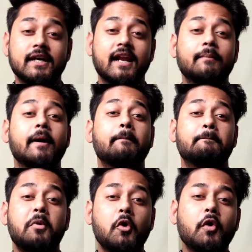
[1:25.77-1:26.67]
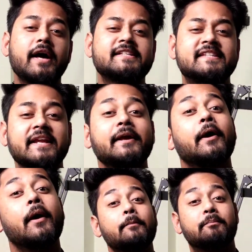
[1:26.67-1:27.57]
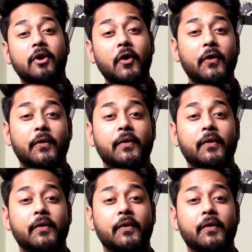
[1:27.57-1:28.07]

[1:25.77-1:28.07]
उसका नाम है पोको एक्स थ्री प्रो